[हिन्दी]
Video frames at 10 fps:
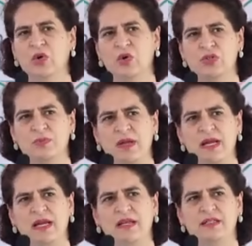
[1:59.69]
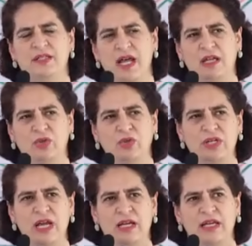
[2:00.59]
उसमें शायद
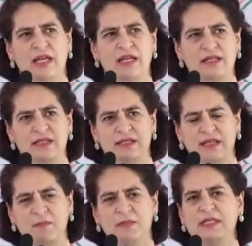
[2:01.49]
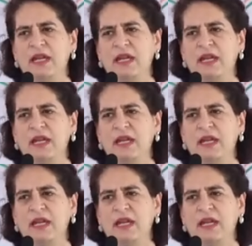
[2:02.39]
दुनिया की सबसे